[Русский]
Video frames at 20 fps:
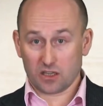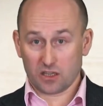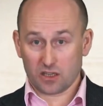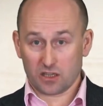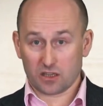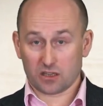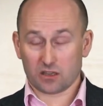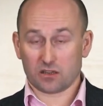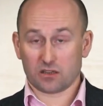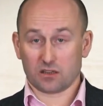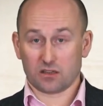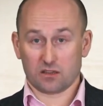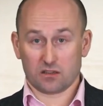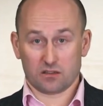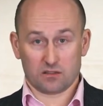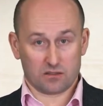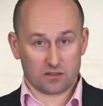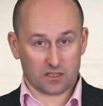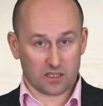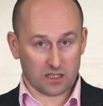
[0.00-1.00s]
и
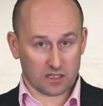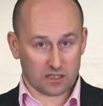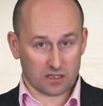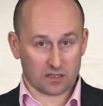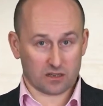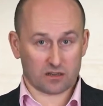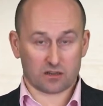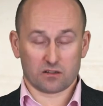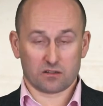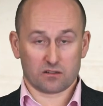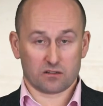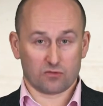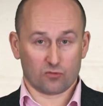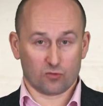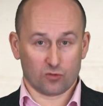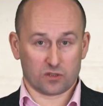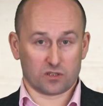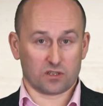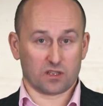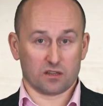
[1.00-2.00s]
Гитлер –
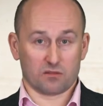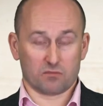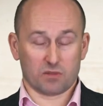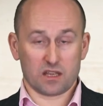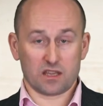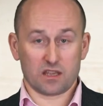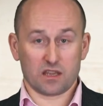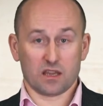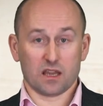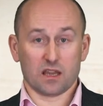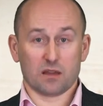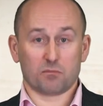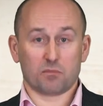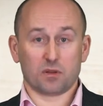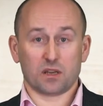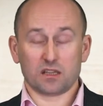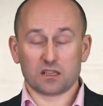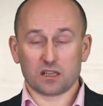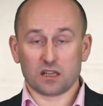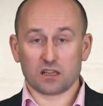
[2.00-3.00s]
от Германии,
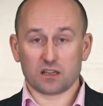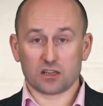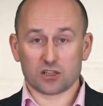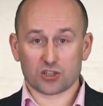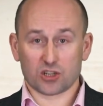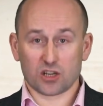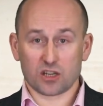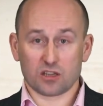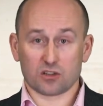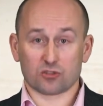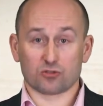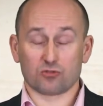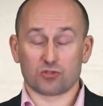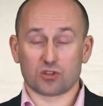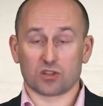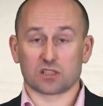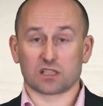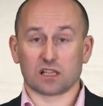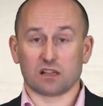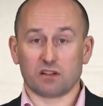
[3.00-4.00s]
приняли решение, что
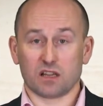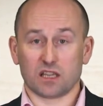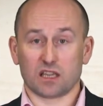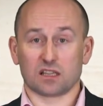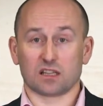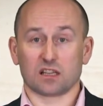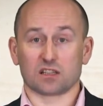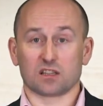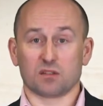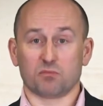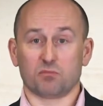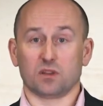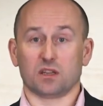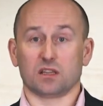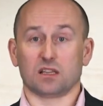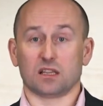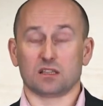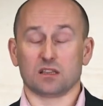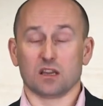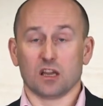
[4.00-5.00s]
Чехословакия должна
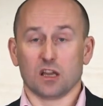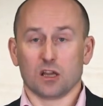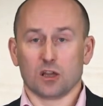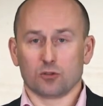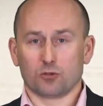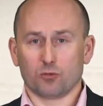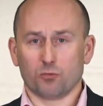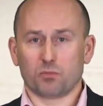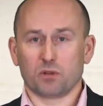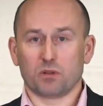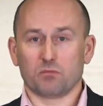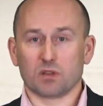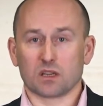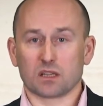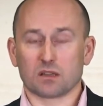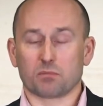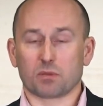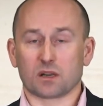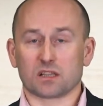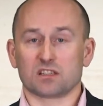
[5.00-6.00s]
передать ну,
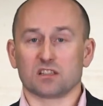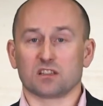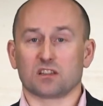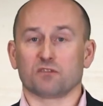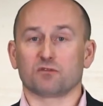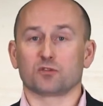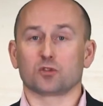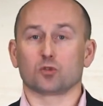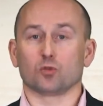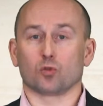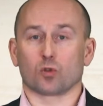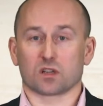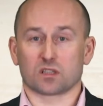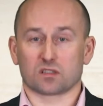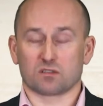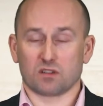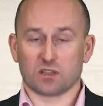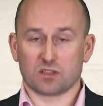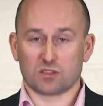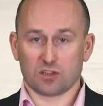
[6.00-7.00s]
примерно процентов
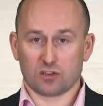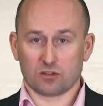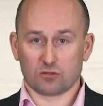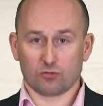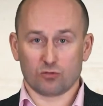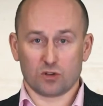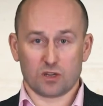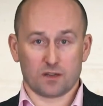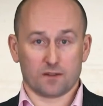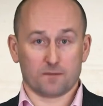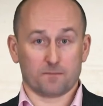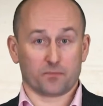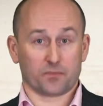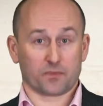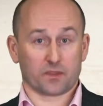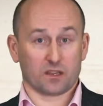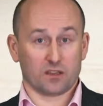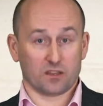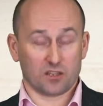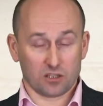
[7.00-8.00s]
40 своей территории
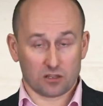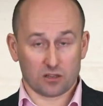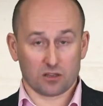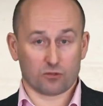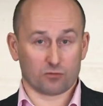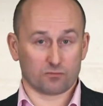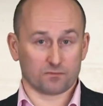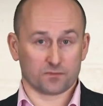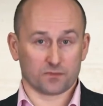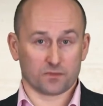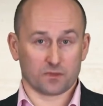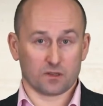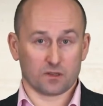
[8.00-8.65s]
Гитлеру.